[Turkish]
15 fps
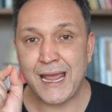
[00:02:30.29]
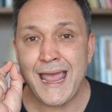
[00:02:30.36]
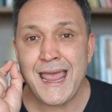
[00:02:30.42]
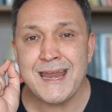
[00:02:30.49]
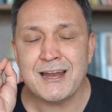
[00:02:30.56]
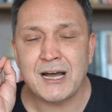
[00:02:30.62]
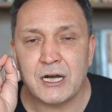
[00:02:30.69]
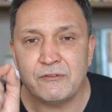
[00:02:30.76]

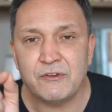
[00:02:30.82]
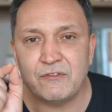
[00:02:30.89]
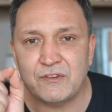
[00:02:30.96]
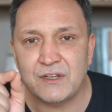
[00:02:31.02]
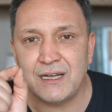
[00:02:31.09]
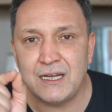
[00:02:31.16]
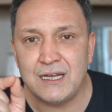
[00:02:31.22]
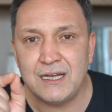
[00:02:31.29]
En
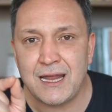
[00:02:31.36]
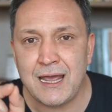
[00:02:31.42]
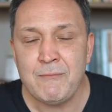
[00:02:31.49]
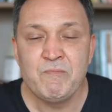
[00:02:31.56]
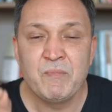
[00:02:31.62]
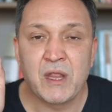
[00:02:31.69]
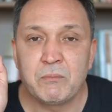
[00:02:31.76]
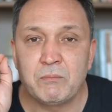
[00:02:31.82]
hafif
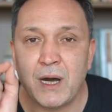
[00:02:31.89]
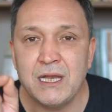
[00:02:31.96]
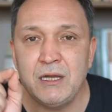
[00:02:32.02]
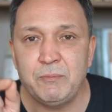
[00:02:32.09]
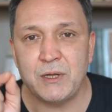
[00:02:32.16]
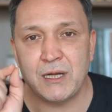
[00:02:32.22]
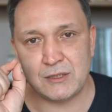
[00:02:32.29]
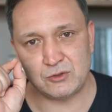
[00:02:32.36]
diliyle
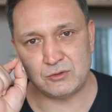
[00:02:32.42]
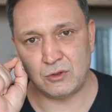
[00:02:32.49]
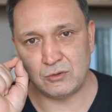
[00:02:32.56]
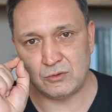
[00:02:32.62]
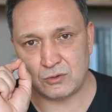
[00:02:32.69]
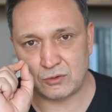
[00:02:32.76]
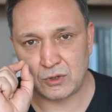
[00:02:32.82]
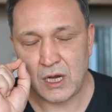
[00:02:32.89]

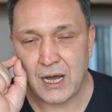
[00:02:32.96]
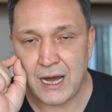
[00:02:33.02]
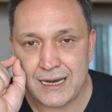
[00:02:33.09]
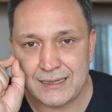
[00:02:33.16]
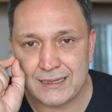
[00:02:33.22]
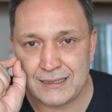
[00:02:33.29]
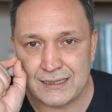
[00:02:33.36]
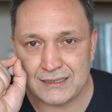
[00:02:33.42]
manipülasyondur
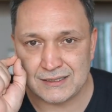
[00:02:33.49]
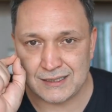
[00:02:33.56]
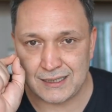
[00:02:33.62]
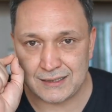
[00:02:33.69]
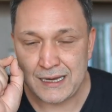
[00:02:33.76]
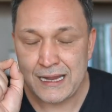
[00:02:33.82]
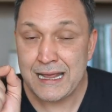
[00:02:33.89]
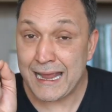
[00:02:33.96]

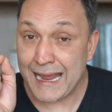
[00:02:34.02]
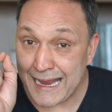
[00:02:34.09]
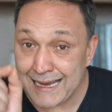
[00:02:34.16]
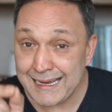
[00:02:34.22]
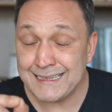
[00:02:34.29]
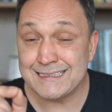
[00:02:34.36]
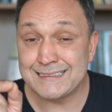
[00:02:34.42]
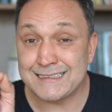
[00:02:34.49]
arkadaşlar.
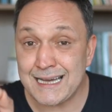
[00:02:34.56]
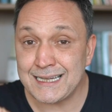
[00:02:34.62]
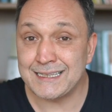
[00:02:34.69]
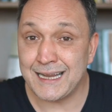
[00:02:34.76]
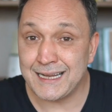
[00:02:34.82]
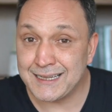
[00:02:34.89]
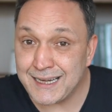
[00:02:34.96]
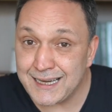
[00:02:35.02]
Hele ki
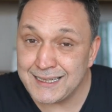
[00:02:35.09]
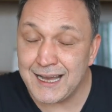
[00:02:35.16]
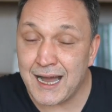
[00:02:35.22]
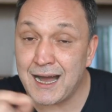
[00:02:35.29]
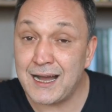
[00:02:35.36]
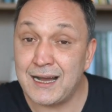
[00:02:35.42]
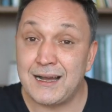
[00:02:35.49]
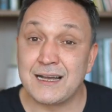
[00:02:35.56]
zaten kredi
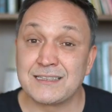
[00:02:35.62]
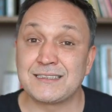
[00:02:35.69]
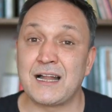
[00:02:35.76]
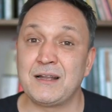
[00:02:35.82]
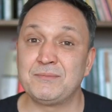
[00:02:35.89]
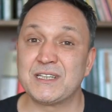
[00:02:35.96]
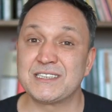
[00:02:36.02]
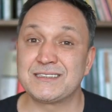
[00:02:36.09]

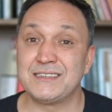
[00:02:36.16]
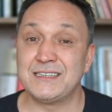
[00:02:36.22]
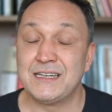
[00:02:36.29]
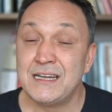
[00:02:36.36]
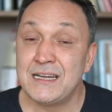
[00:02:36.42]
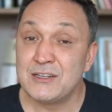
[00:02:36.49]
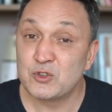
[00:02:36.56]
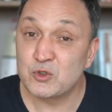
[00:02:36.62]
azalmasını
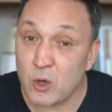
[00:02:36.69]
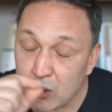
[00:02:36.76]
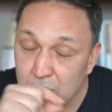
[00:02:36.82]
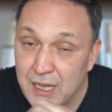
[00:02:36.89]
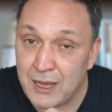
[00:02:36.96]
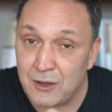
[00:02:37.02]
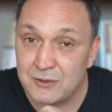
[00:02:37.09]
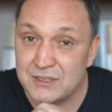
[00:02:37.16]
çok
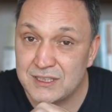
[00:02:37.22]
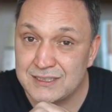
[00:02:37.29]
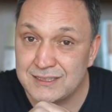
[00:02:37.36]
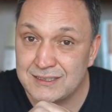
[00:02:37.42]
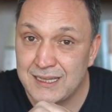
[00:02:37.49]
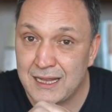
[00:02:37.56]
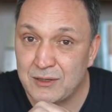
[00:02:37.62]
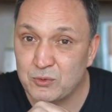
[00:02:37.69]
daha
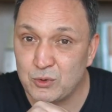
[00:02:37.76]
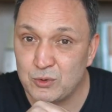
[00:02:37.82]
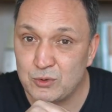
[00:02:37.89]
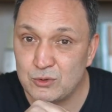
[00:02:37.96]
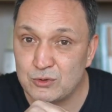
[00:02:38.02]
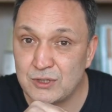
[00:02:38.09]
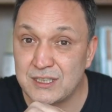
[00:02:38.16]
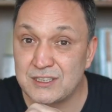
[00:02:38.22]
öncesinden
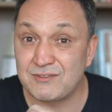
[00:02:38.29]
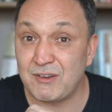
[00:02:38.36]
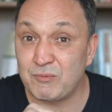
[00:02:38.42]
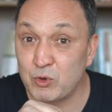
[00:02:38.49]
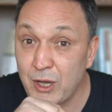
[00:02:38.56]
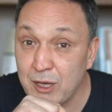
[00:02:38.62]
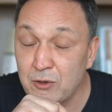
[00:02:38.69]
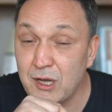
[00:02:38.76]
duyduysanız ve
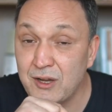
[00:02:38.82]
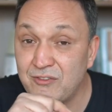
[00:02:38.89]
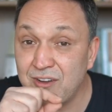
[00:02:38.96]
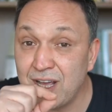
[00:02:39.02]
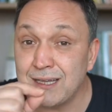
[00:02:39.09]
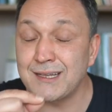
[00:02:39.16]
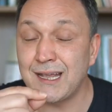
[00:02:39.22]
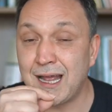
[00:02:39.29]
buna göre
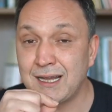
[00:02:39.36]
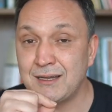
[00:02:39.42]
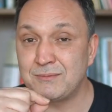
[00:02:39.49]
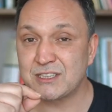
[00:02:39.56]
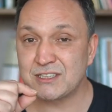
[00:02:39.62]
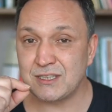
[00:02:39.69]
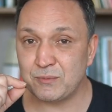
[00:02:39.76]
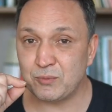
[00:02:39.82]
fiyat
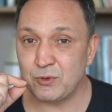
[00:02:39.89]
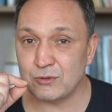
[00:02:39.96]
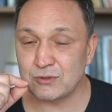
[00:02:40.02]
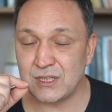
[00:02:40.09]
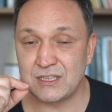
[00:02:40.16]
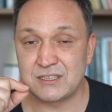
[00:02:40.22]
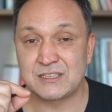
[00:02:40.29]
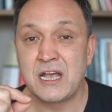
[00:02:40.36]
ayarlaması
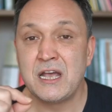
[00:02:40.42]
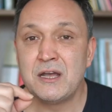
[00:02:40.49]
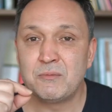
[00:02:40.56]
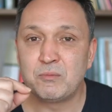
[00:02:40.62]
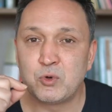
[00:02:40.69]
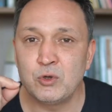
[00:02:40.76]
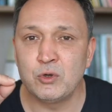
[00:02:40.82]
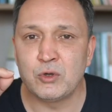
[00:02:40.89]
yapıyorsanız
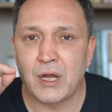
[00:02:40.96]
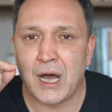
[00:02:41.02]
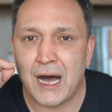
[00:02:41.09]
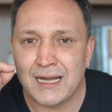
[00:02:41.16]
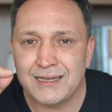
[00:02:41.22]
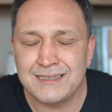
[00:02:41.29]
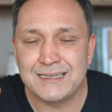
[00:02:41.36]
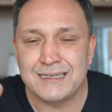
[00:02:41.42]
bunun
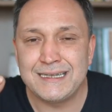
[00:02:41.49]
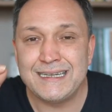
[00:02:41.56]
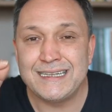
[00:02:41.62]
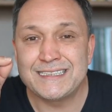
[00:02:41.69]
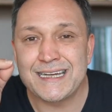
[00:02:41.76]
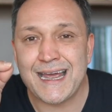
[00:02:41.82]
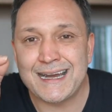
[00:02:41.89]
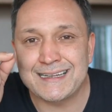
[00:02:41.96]
adı
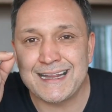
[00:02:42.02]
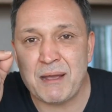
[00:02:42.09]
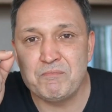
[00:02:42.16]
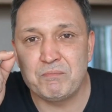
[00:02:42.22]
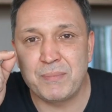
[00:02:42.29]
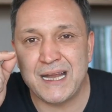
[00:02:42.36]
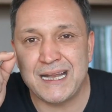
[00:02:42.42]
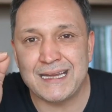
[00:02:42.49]

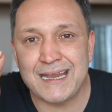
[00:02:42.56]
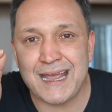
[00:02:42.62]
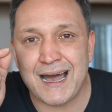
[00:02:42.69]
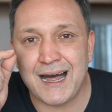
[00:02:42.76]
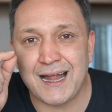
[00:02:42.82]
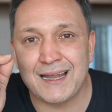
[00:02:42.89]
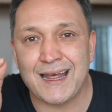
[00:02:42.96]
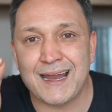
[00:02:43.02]
içeriden
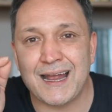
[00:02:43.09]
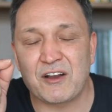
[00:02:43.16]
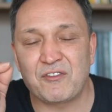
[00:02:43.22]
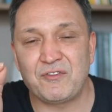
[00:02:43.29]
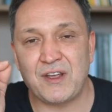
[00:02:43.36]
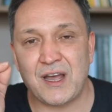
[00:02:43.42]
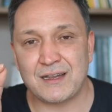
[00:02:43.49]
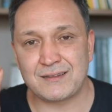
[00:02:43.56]
bilgi alarak
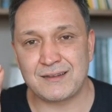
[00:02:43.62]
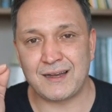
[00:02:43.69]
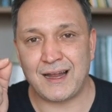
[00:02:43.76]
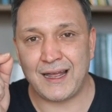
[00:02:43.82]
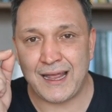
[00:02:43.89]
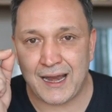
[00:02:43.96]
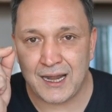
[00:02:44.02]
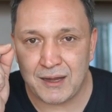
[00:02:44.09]
fiyatları
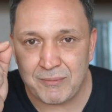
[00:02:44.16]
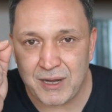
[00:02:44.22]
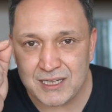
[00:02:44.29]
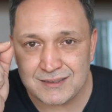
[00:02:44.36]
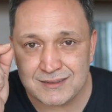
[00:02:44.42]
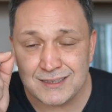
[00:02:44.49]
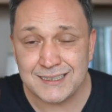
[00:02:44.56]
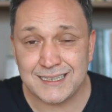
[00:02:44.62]

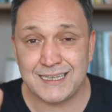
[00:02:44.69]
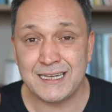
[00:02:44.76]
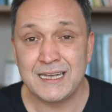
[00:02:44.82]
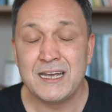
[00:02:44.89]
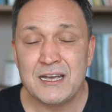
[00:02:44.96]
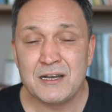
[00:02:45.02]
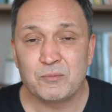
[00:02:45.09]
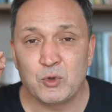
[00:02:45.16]
ayarlamaktır ki
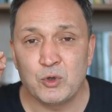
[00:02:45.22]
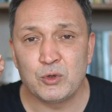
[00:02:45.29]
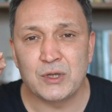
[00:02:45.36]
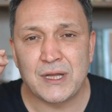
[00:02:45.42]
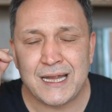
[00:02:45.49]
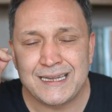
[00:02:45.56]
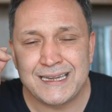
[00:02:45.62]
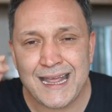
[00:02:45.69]
bunun
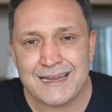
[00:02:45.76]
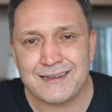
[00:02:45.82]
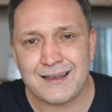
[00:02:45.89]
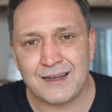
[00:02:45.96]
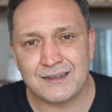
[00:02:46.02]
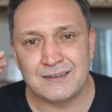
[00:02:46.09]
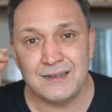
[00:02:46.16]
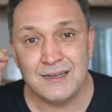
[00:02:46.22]
da net
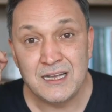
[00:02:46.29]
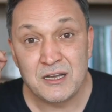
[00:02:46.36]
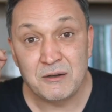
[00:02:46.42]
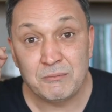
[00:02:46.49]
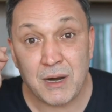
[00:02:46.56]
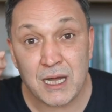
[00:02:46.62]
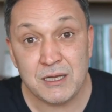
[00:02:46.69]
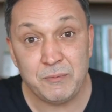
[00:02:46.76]
adı
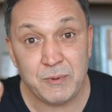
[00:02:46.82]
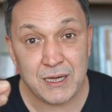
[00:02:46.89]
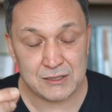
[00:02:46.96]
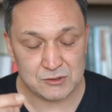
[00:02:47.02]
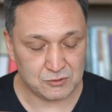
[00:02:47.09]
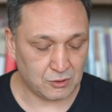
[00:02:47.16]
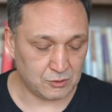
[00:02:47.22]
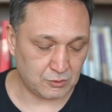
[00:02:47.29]

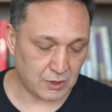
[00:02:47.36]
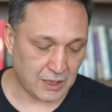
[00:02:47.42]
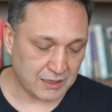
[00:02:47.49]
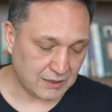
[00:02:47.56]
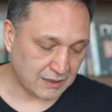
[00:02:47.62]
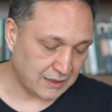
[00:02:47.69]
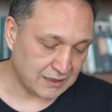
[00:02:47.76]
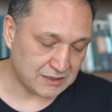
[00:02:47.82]
manipülasyondur
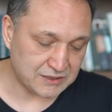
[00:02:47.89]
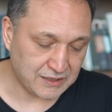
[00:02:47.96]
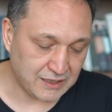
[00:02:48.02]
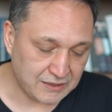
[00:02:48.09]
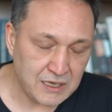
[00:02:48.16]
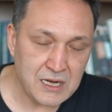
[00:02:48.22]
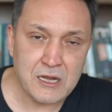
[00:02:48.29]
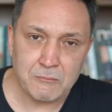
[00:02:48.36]
arkadaşlar.